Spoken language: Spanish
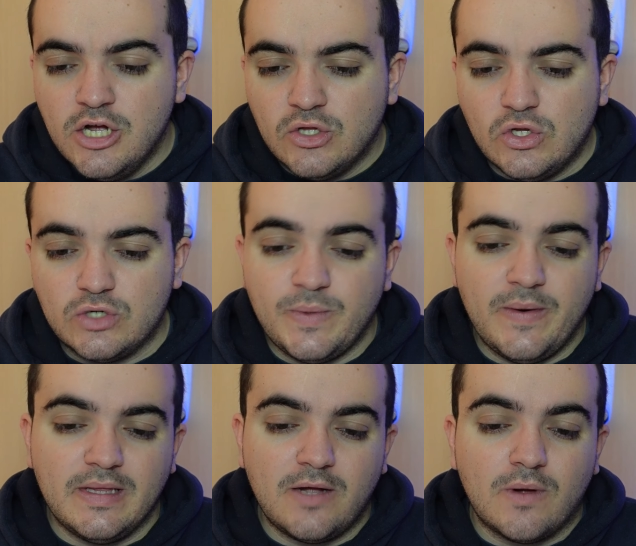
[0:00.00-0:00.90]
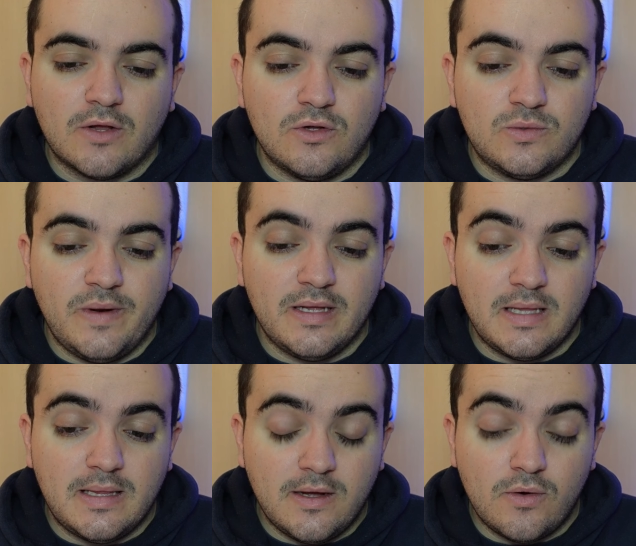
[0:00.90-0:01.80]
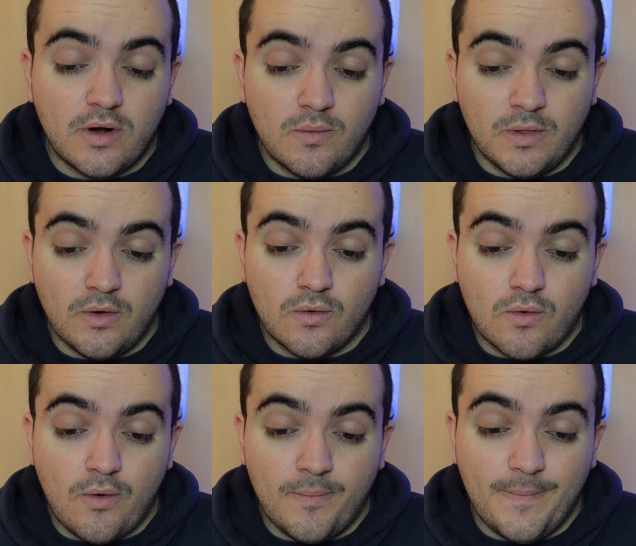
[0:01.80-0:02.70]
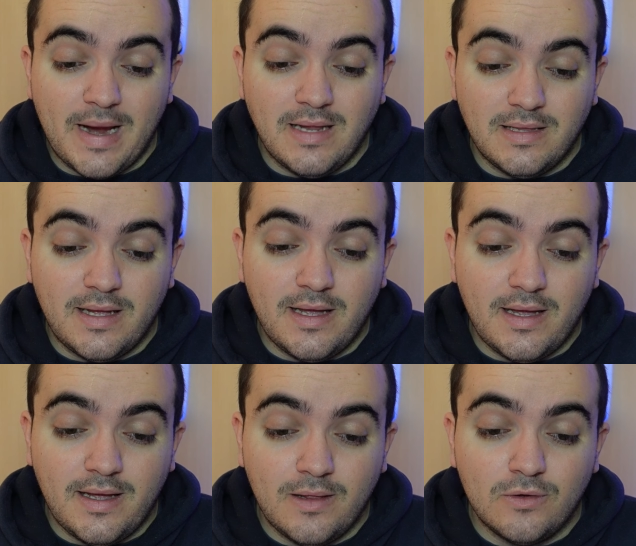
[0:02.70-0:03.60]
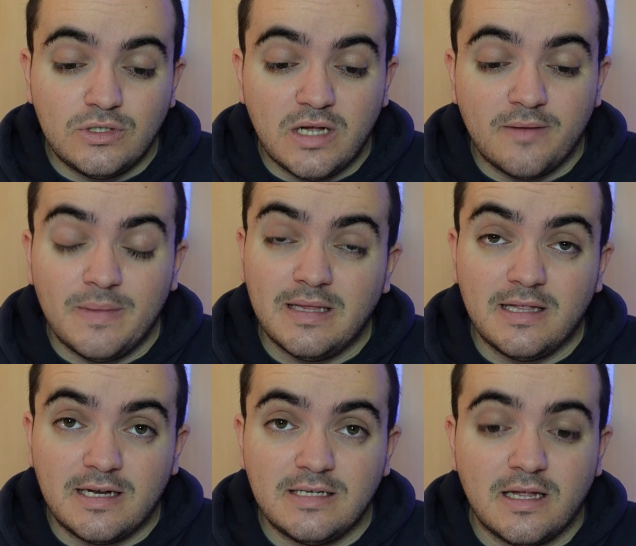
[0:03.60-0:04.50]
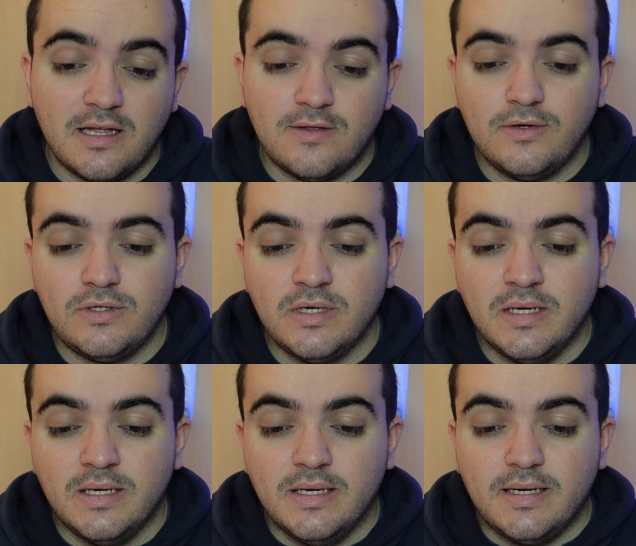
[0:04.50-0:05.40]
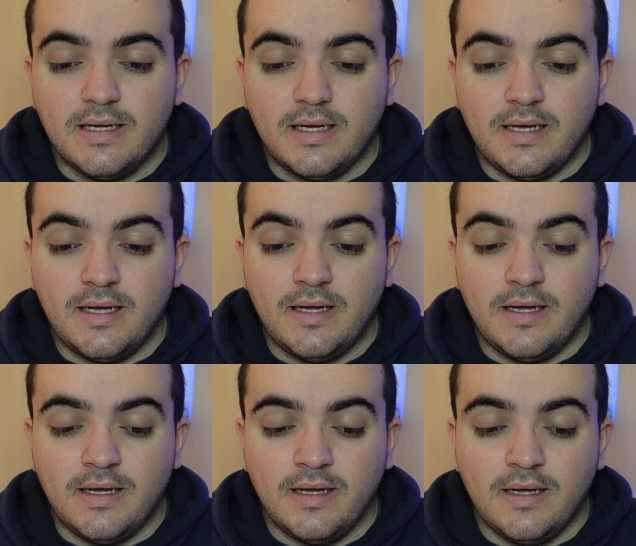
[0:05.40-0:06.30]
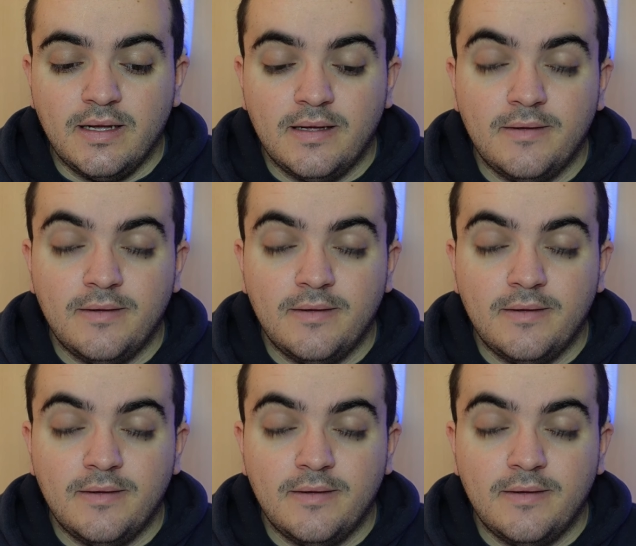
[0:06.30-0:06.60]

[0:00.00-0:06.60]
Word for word: 2024 y 2025, y como digo, con 22 en 23 añitos, eh,